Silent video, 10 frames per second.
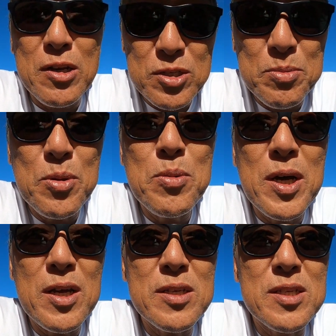楽しみ
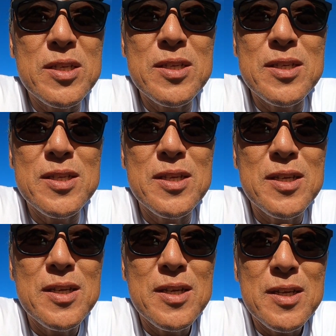ます
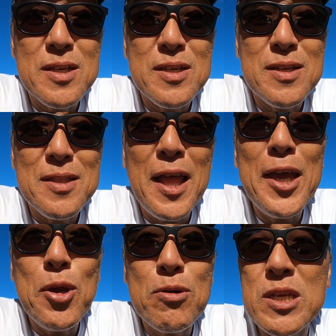
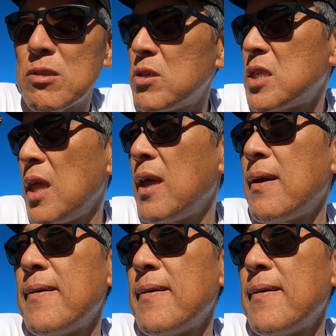代表者として